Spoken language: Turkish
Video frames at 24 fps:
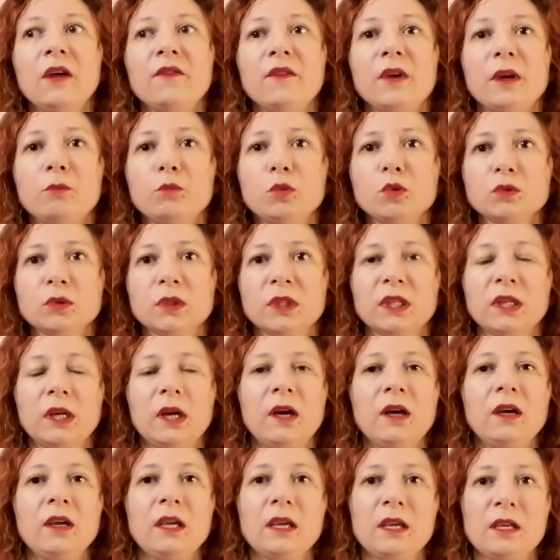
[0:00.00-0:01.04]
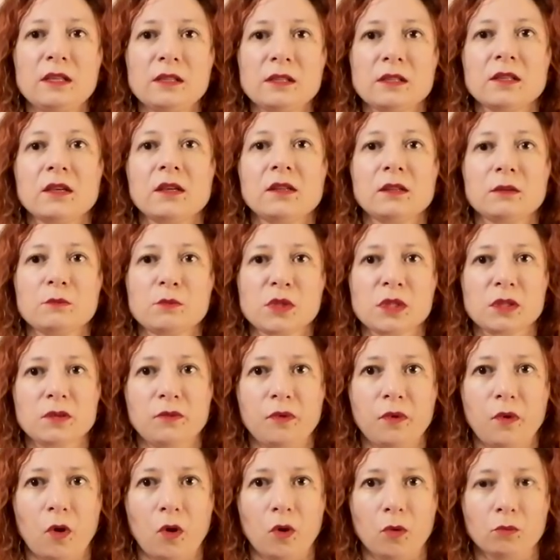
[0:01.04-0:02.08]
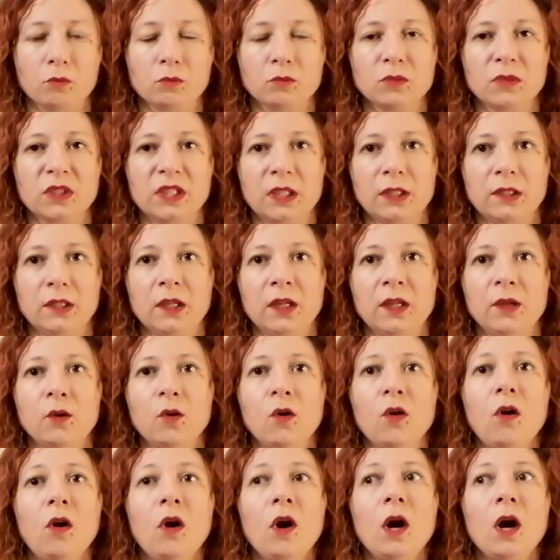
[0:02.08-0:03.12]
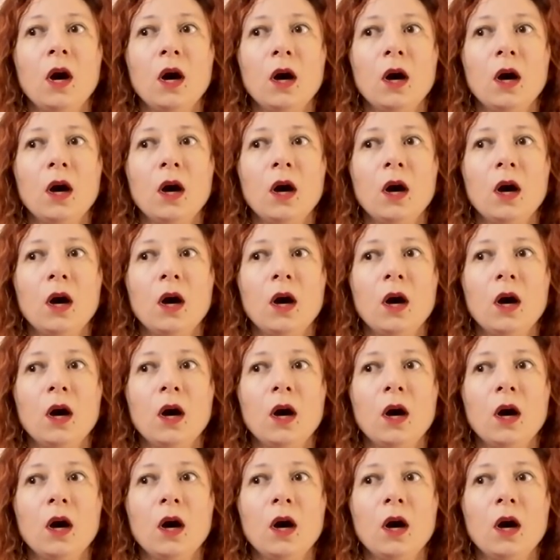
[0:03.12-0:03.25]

ve bunlara insanımsı form deniliyor.